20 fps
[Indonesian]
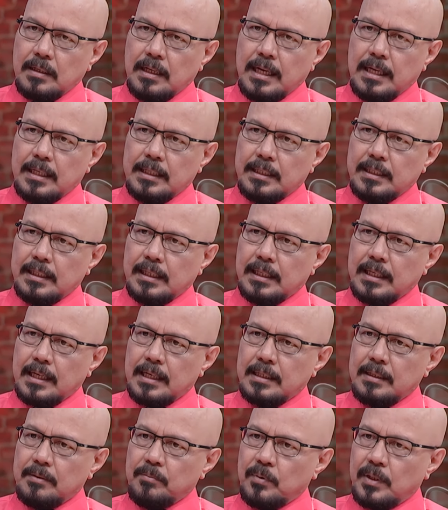Akhirnya kan
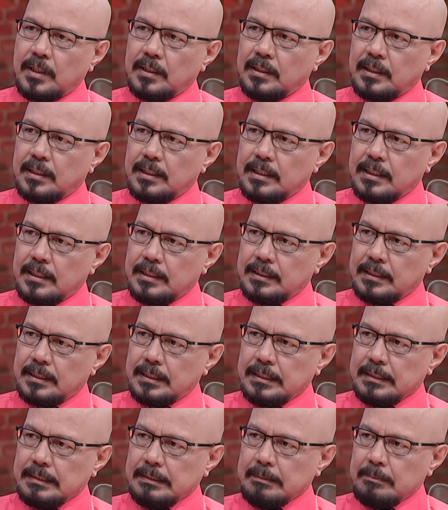anda mulai terkenal nih,
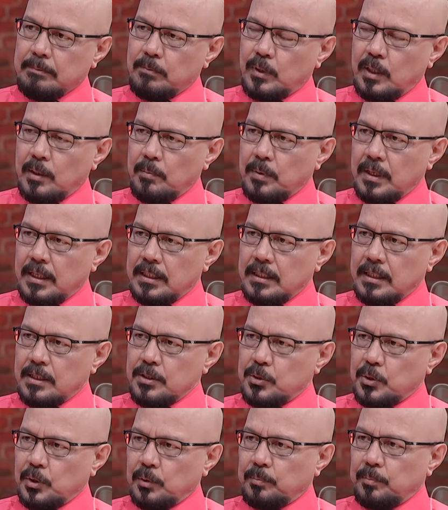mulai
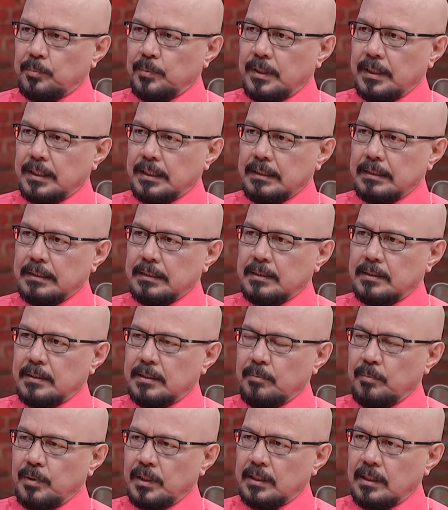banyak job nih, yeah.
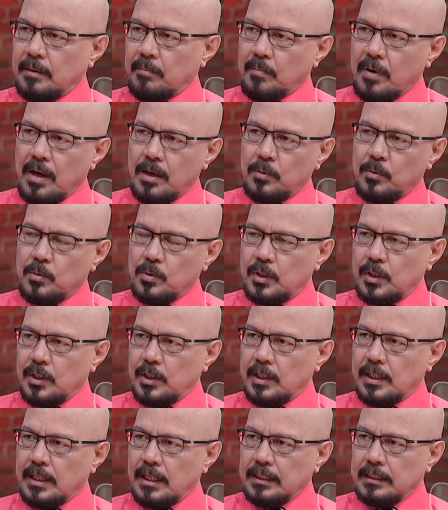diminta manggung
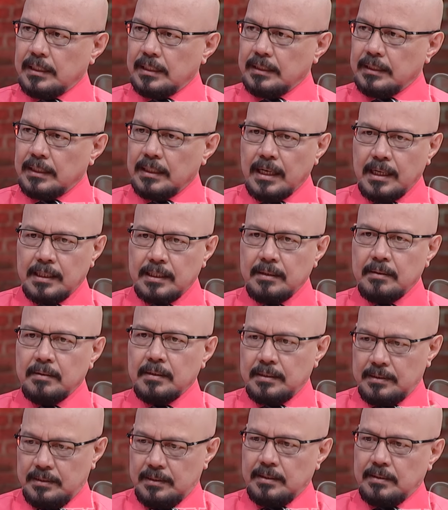kiri kanan dan
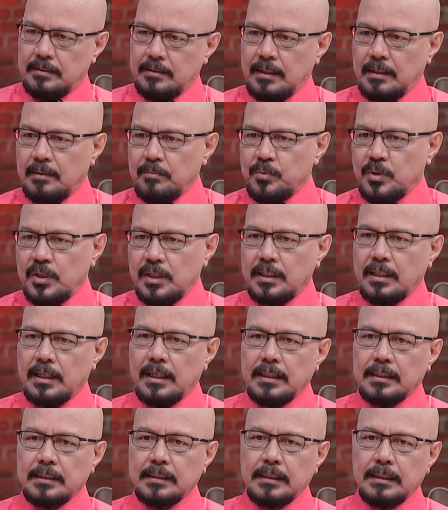anda dalam
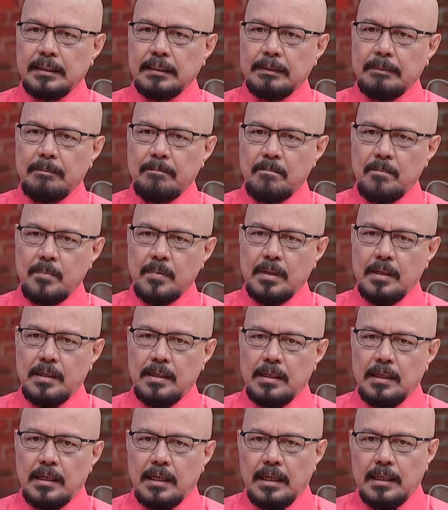cerita anda
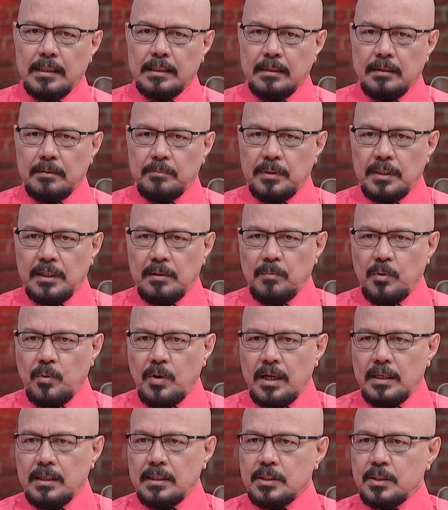anda bilang
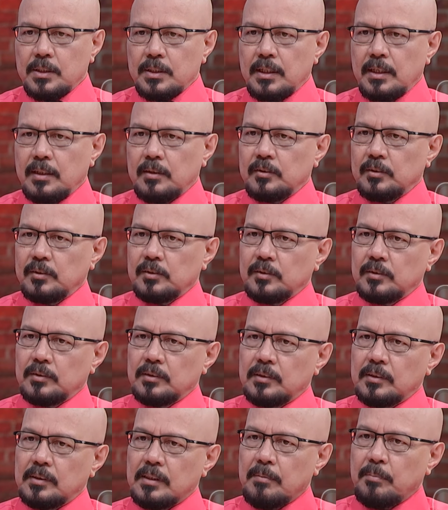bahwa Anda sedang
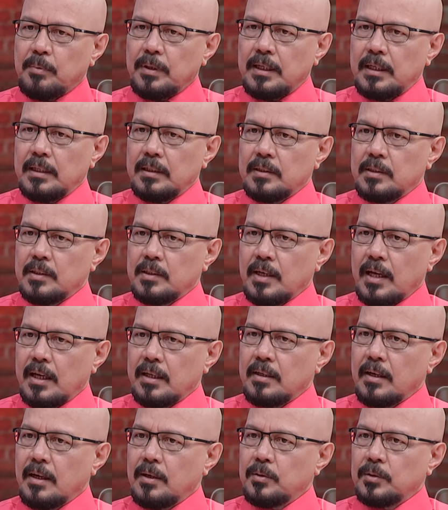apa ya
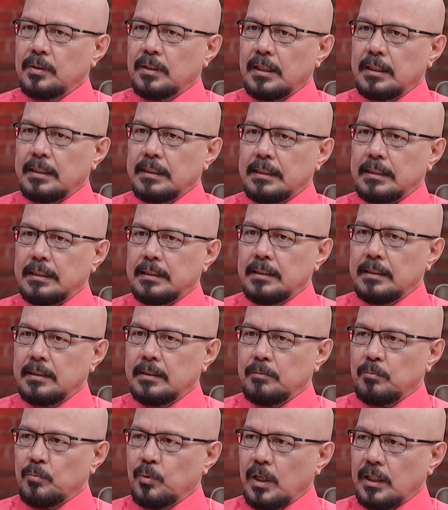naik daun tadi,
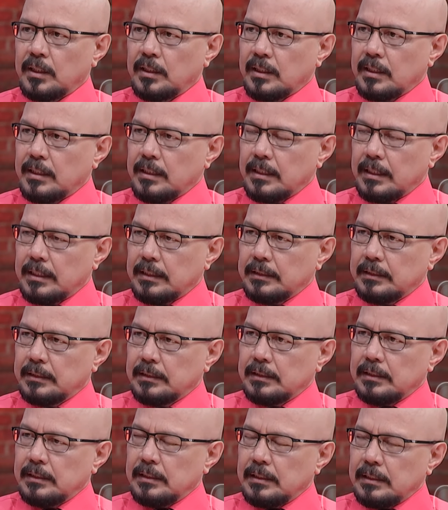mulai terkenal.
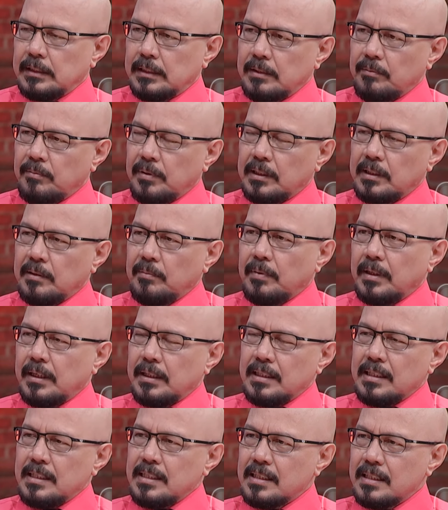
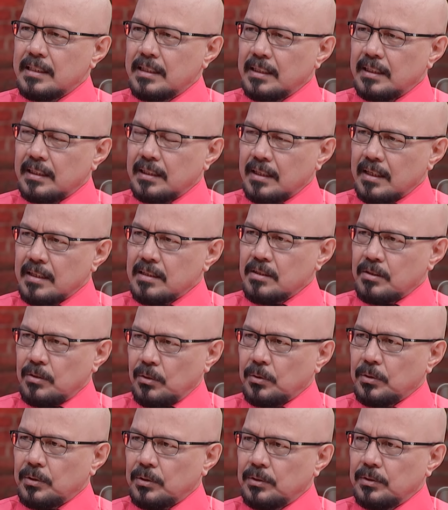Tiba-tiba istri kena
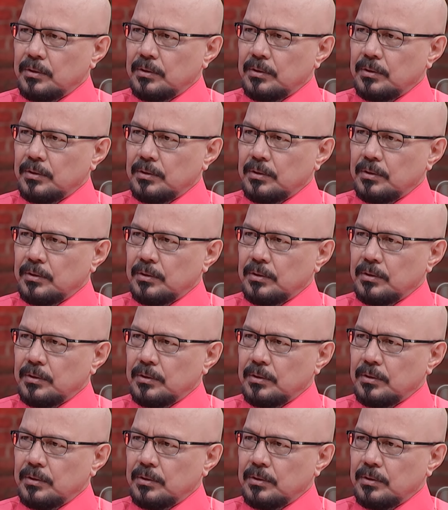stroke.